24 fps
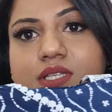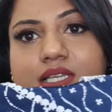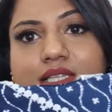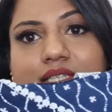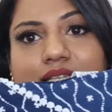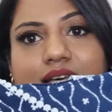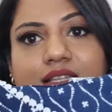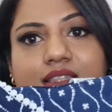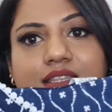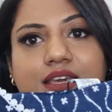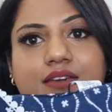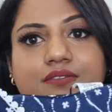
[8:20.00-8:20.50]
के
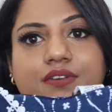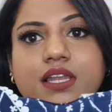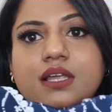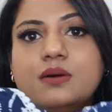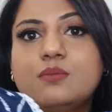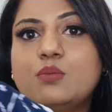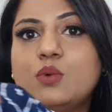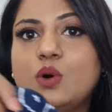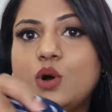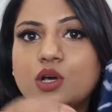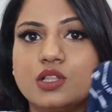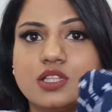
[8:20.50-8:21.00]
साथ ये
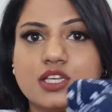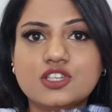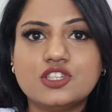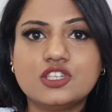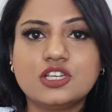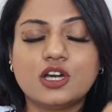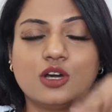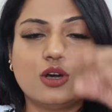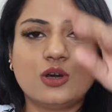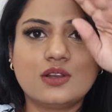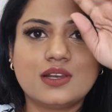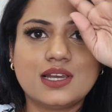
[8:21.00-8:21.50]
वाला बहुत
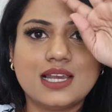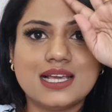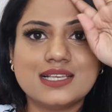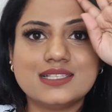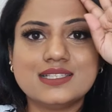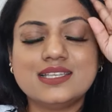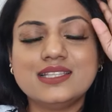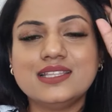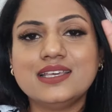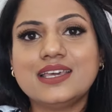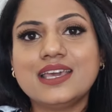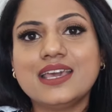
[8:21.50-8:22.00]
अच्छा और
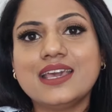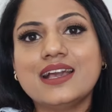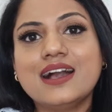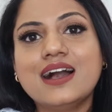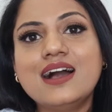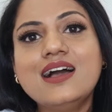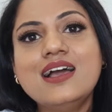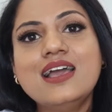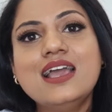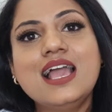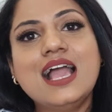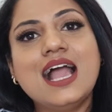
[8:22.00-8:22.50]
क्लासी
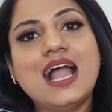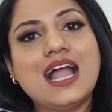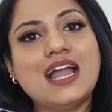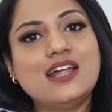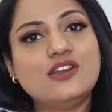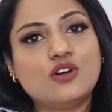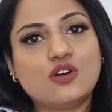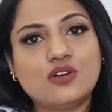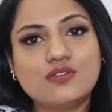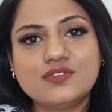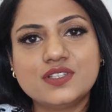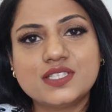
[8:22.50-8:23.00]
दिखेगा
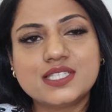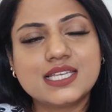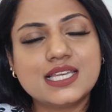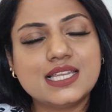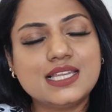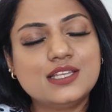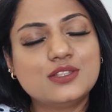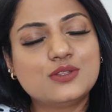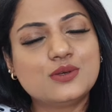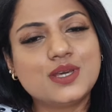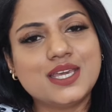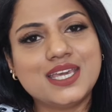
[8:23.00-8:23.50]
एंड ऑफिस
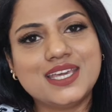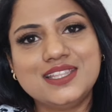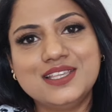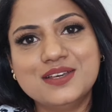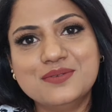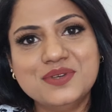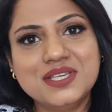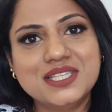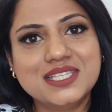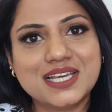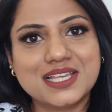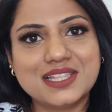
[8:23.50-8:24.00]
के लिए तो
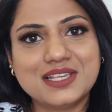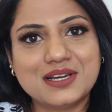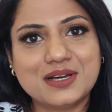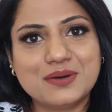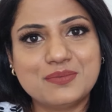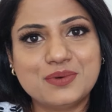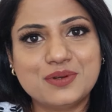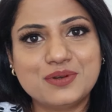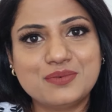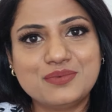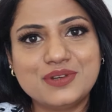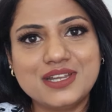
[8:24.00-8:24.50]
एकदम ही ज़्यादा
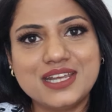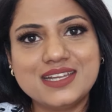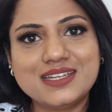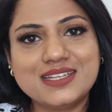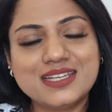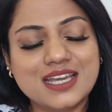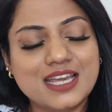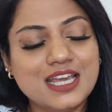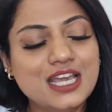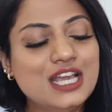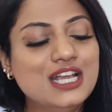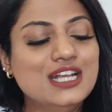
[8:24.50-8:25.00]

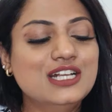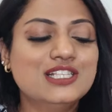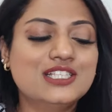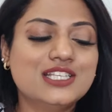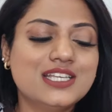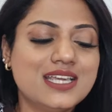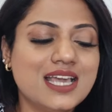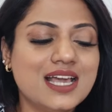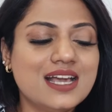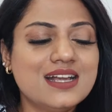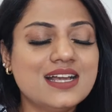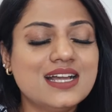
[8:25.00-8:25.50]
अप्रोप्रिएट है
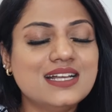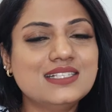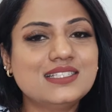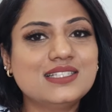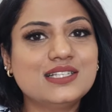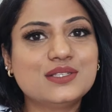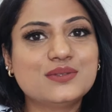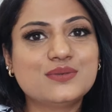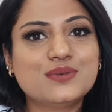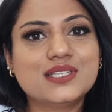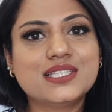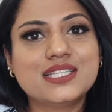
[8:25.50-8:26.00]
सो या गाइज
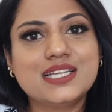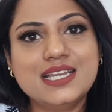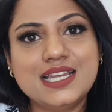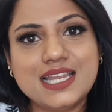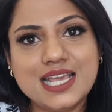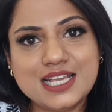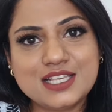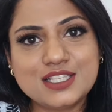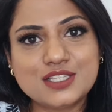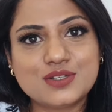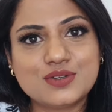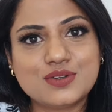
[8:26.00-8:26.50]
दिस वॉज द
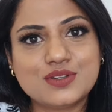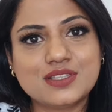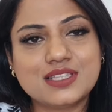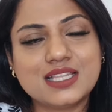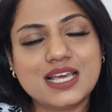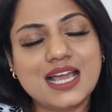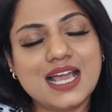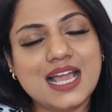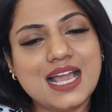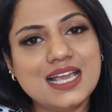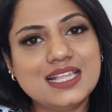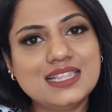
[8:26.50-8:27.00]
नेक्स्ट
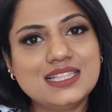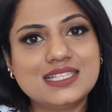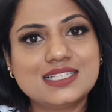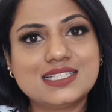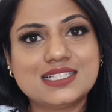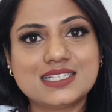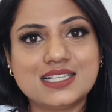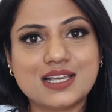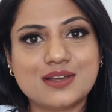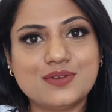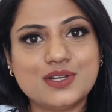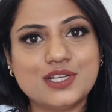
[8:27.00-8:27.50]
कुर्ता एंड
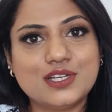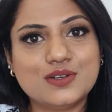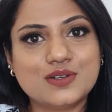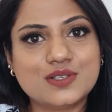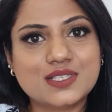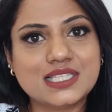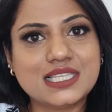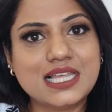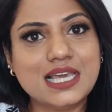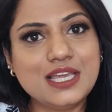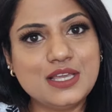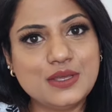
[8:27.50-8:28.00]
दिस इज हाउ इट
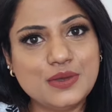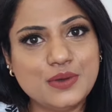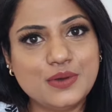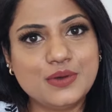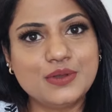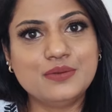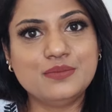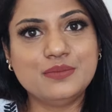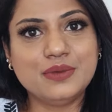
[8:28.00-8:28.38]
लुक्स लाइक ऑन